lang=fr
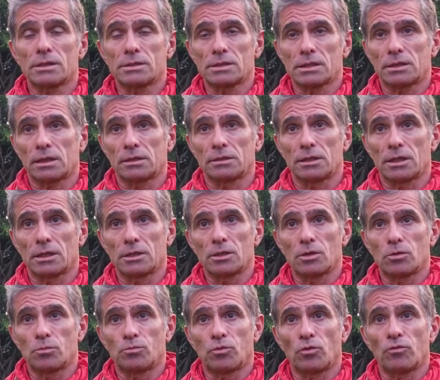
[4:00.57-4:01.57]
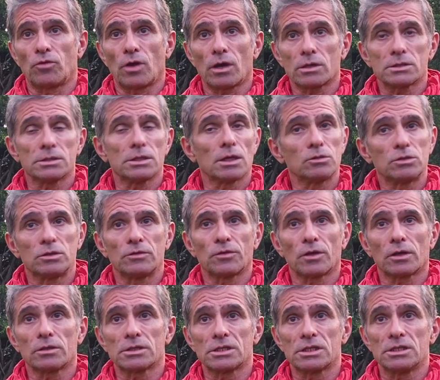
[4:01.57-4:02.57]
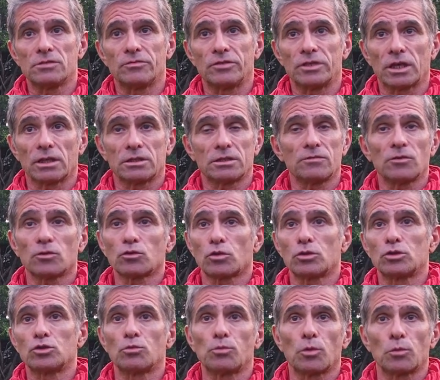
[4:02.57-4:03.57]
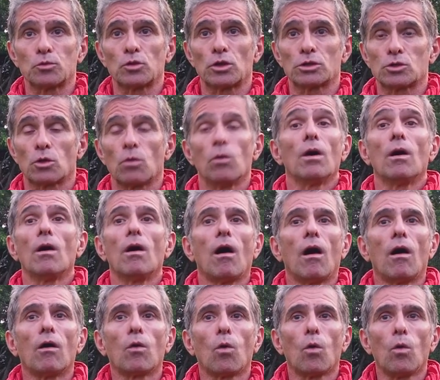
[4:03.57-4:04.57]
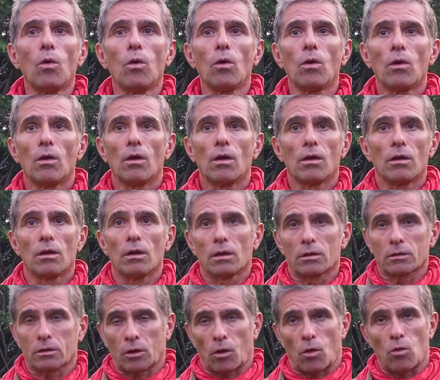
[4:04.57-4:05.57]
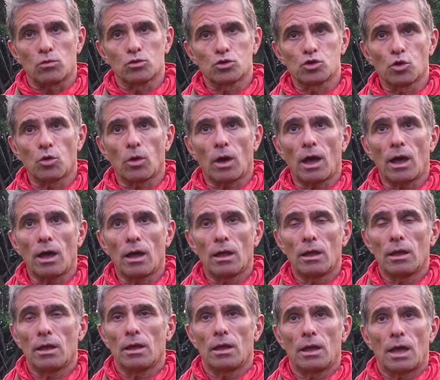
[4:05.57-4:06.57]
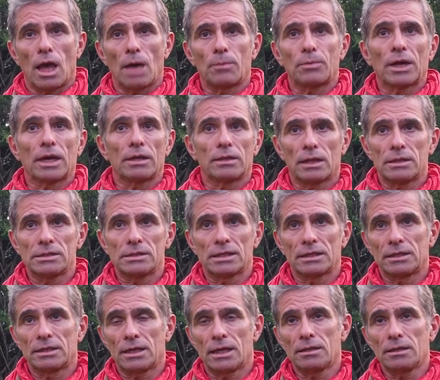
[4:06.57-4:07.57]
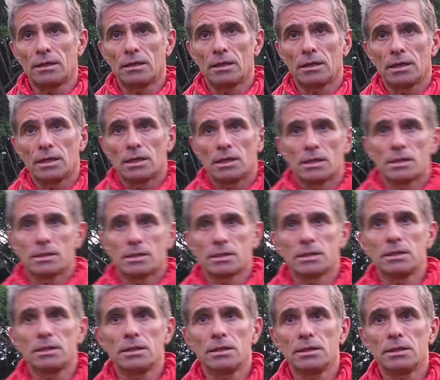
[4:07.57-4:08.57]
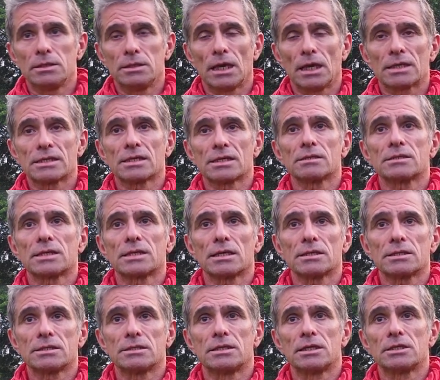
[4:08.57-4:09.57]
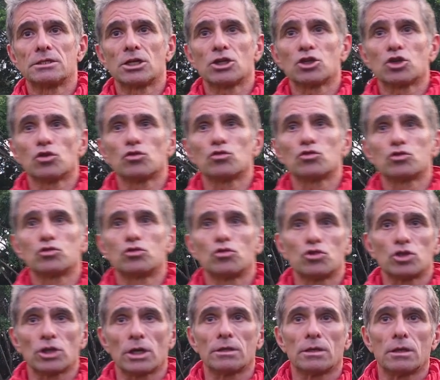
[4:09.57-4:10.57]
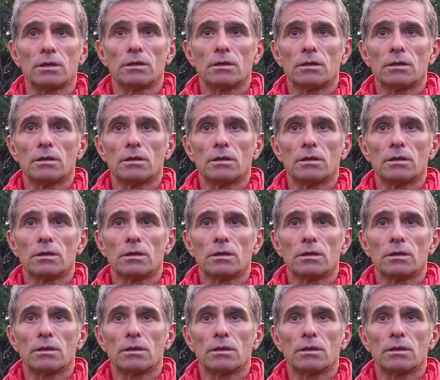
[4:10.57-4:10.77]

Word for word: cet ADN pour voir s'il y a une différence significative entre les deux populations. En gros, on saura, après analyse ADN, s'il y a sans cesse des échanges de gènes